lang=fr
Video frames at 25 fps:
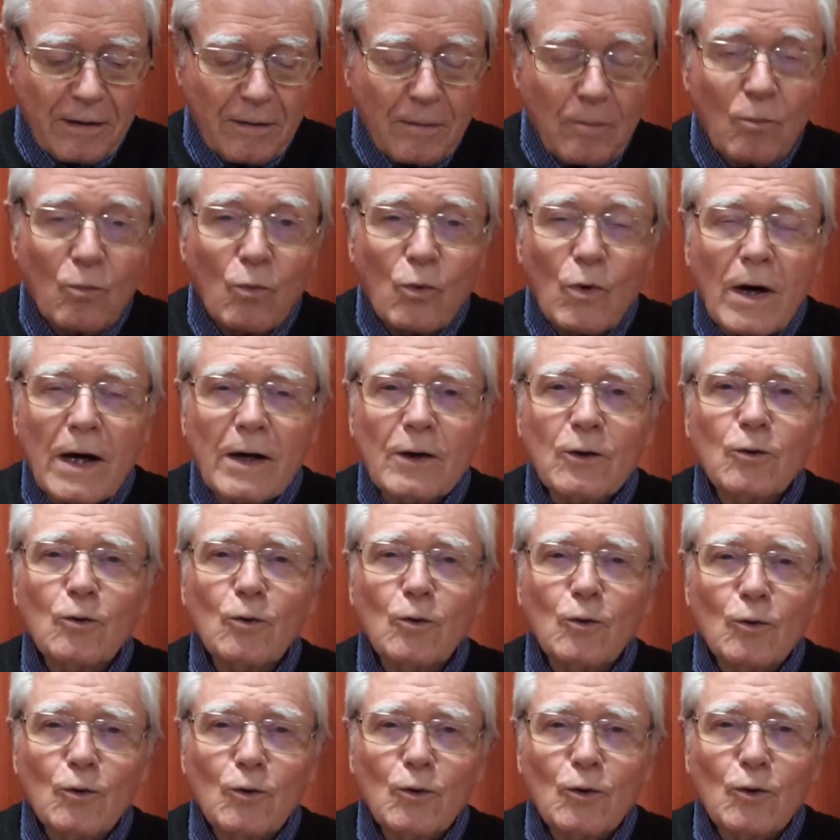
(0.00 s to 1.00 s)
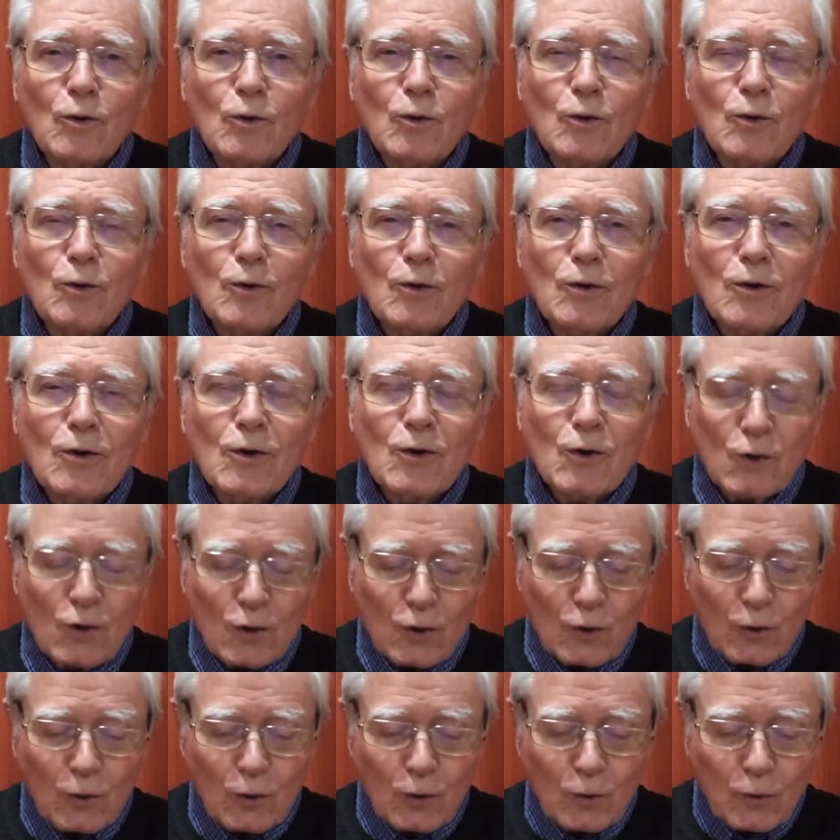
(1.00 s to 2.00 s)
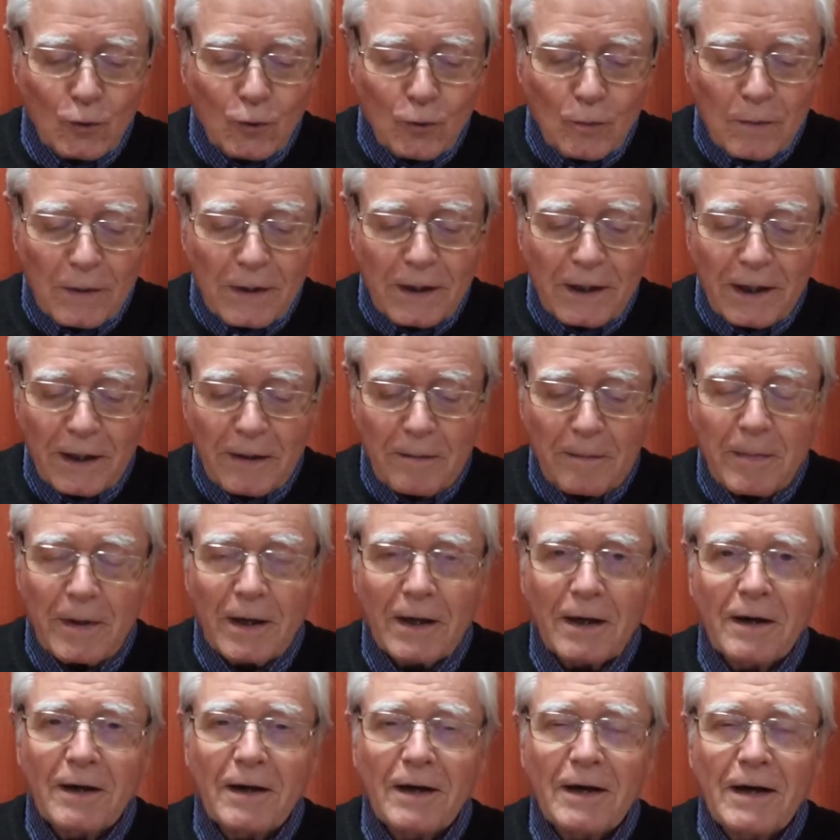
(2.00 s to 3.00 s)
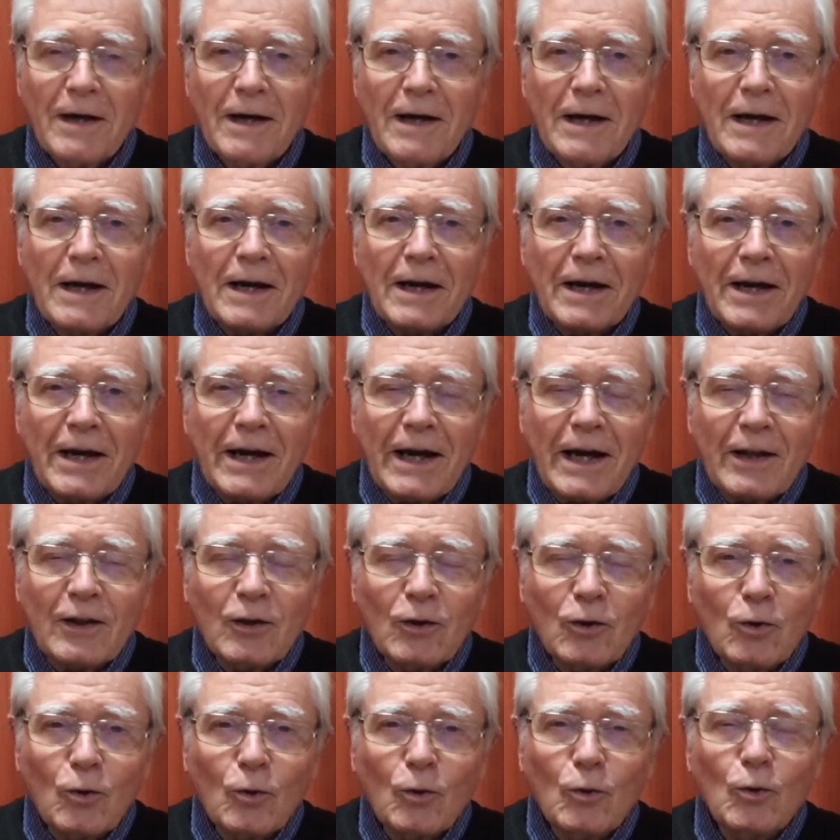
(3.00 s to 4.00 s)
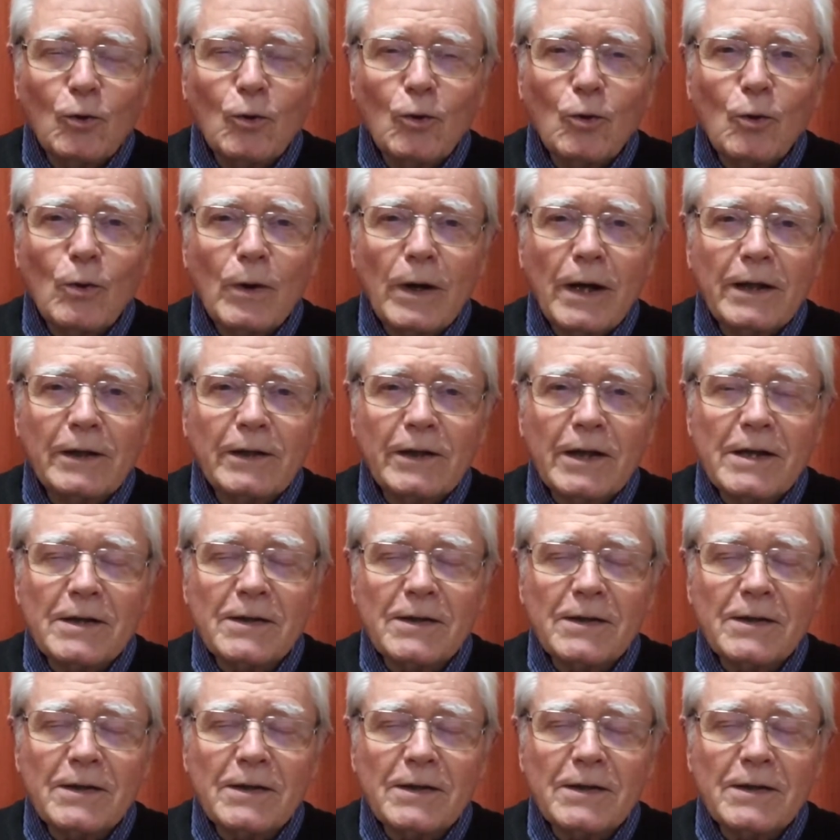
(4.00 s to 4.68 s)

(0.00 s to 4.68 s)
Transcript: moi, ton Dieu, je ne t'oublierai pas, car ton nom est